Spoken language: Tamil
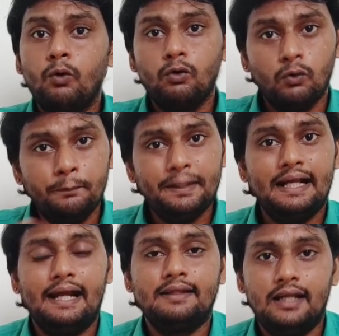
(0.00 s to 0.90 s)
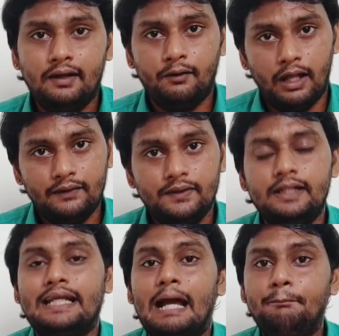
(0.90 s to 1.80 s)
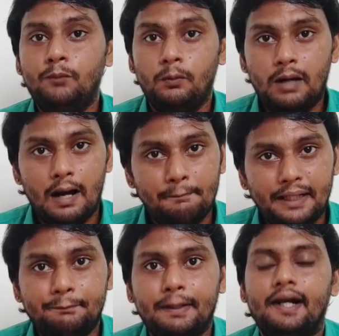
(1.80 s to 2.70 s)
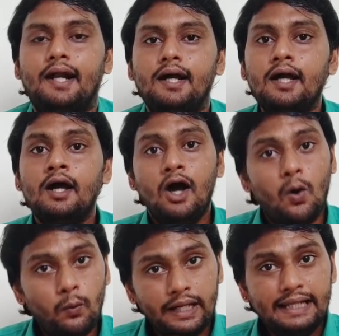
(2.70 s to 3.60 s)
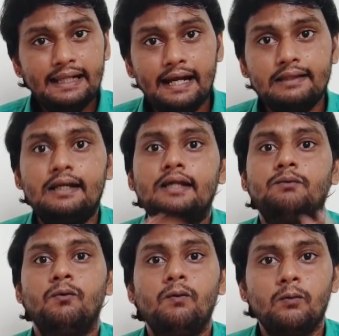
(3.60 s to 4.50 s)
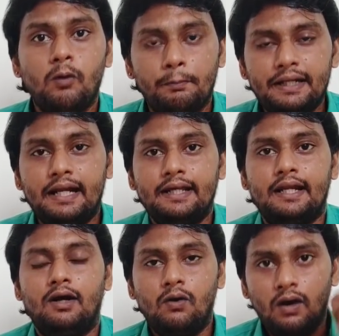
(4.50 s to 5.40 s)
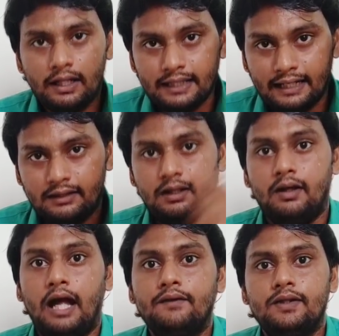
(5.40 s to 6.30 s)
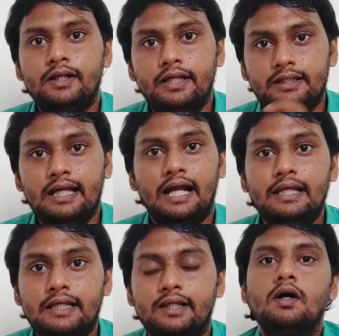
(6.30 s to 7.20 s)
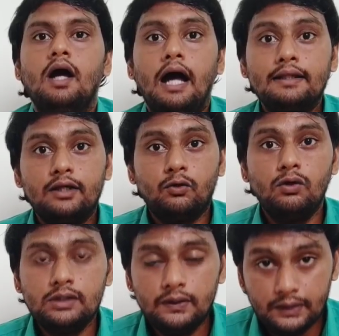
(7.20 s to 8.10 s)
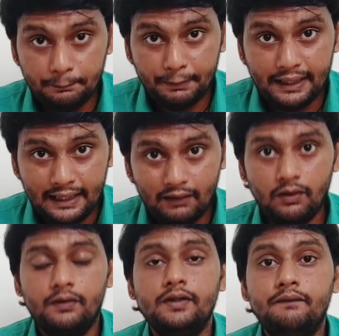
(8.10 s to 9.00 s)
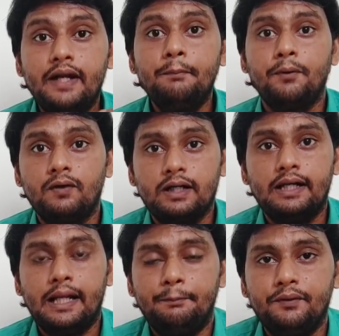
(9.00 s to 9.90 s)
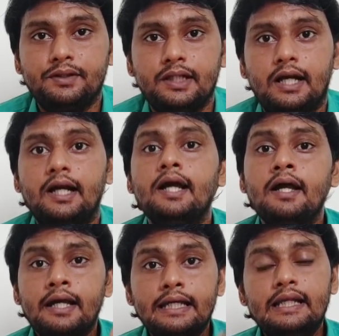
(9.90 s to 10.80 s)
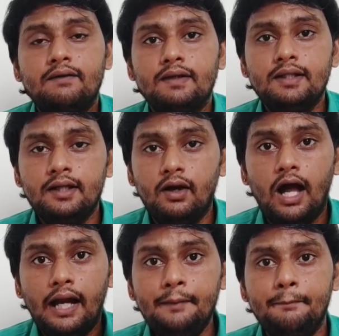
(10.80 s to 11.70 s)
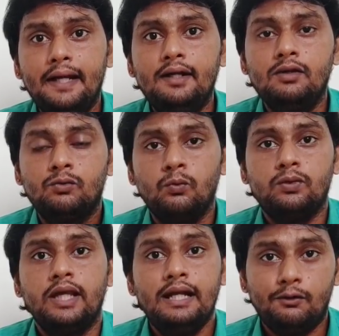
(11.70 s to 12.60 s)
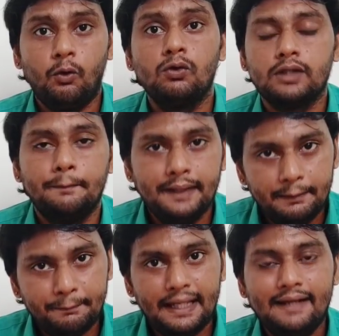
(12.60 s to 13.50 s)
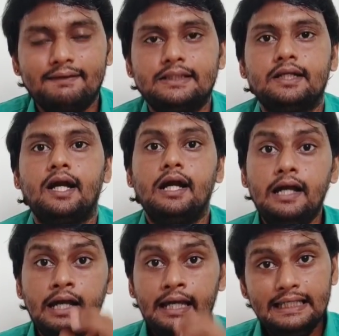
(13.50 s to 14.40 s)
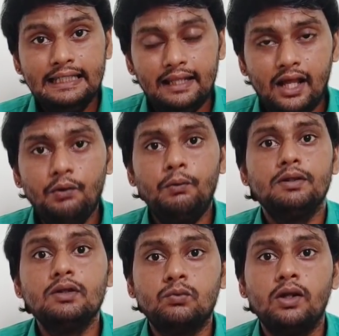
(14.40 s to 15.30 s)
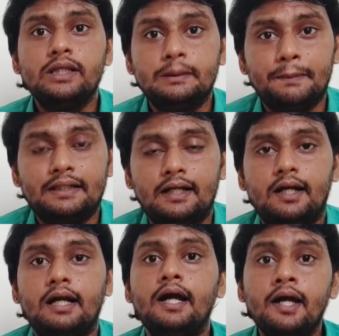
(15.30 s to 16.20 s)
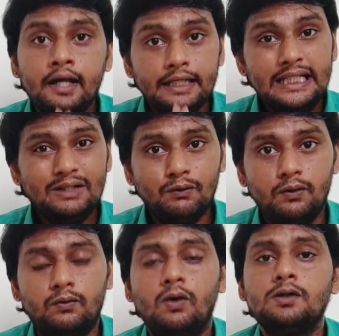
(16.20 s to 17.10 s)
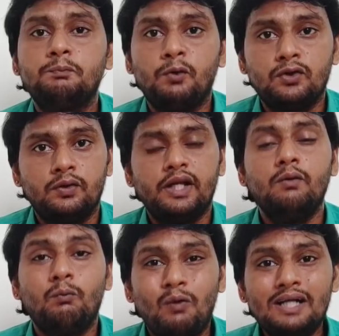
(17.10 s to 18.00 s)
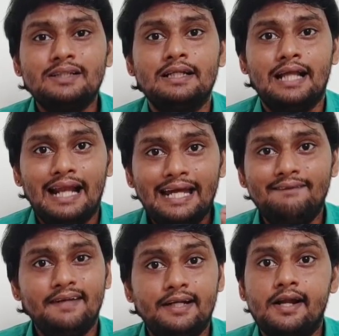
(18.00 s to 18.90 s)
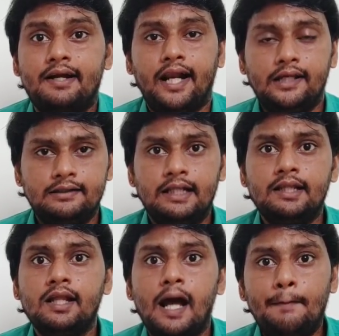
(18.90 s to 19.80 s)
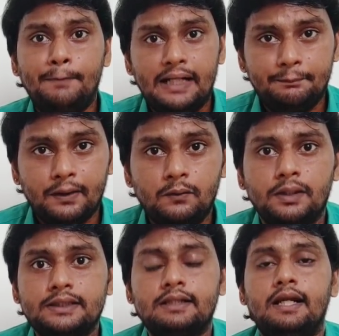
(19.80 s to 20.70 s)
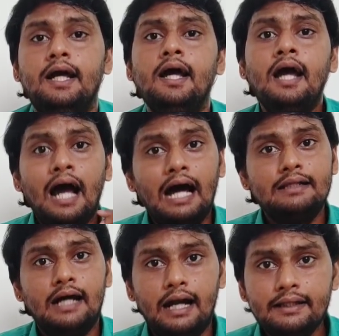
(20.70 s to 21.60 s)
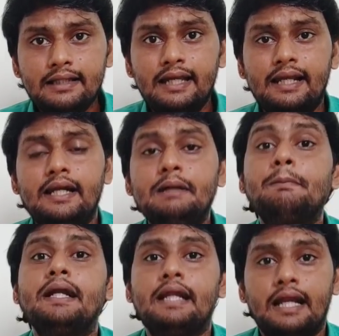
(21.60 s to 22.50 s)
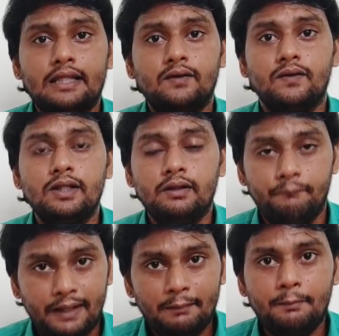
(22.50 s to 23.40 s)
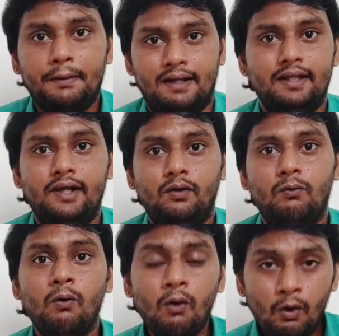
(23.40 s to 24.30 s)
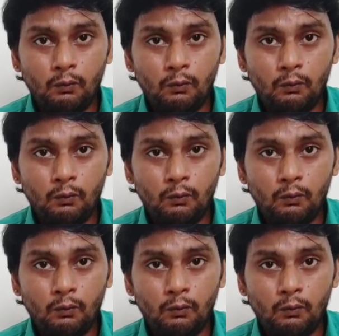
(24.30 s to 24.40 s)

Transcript: ஒரு குறிப்பிட்ட இடத்துல அதை வந்து டேப் மூலமா ஆப்ரேட் பண்றாங்க அவங்க எந்த இடத்துல அது உழுவணும் அப்படின்னு நினைக்கிறாங்களோ அந்த இடத்த அது வந்து ஈஸியா அழிக்குது அந்த ட்ரோன்ஸ்ல வந்து பெரிய அளவுல வந்து வெடிப்பொருட்கள் நிரப்பி வச்சிருக்காங்க இதுக்கு வந்து அன்பேண்ட் சூசைட் ட்ரோன்ஸ் அப்படின்னு பேரே வச்சிருக்காங்க இதை தான் அவங்க வந்து சோதிச்சு பார்த்திருக்காங்க இந்த ஒரு ட்ரோன்ஸ் பொறுத்த வரைக்கும் ஒன்ஸ் அந்த லைட் வெயிட் ட்ரக்ஸ்ல இருந்து அதை ஆப்ரேட் பண்ணும் பட்சத்துல அது அடுத்த இரண்டு மணி நேரத்துக்கு வந்து விடாம பறந்துகிட்டு இருக்கும்